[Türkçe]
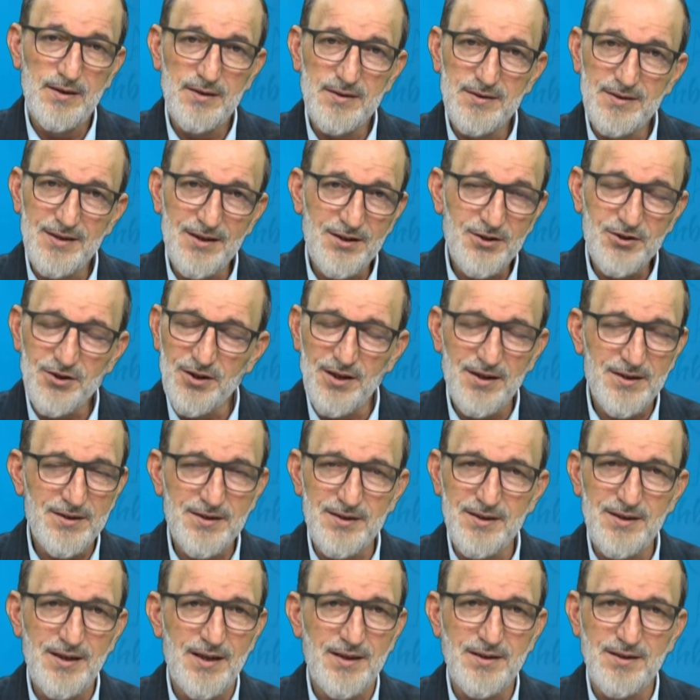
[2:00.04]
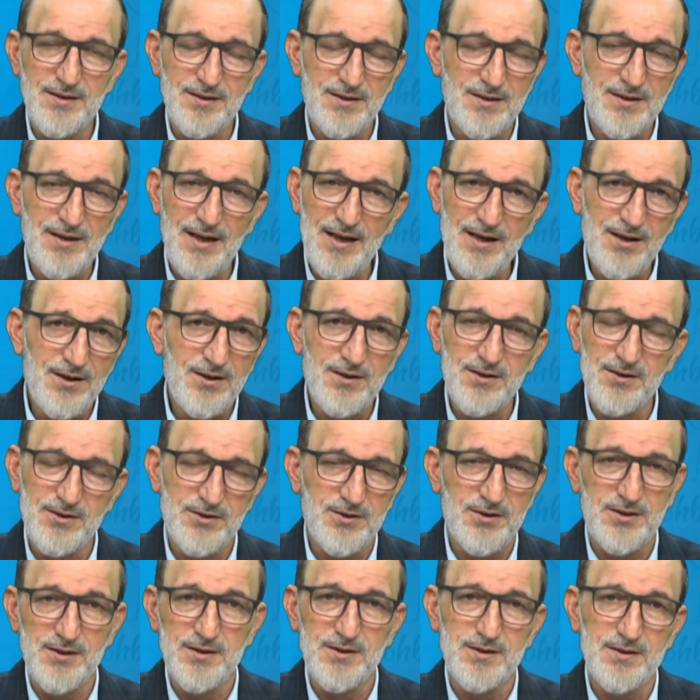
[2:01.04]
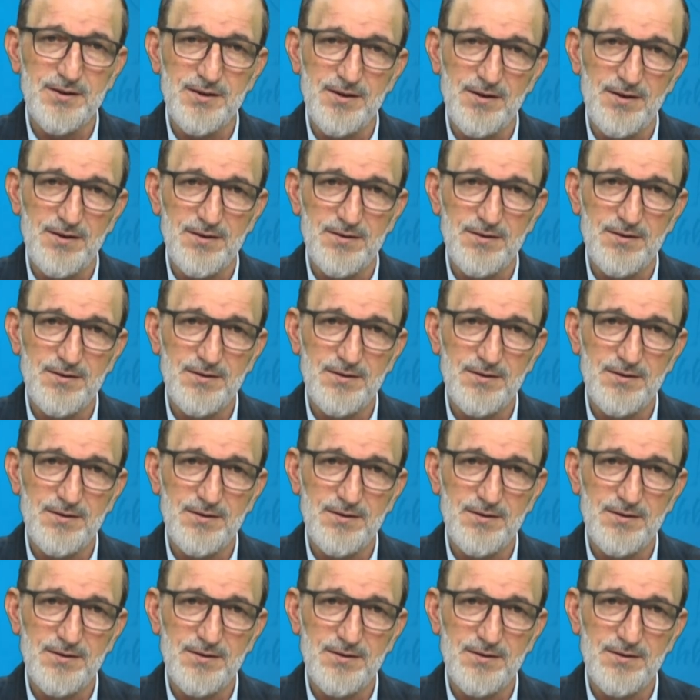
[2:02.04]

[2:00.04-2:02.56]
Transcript: sen şahsiyetini neye harcayırsan,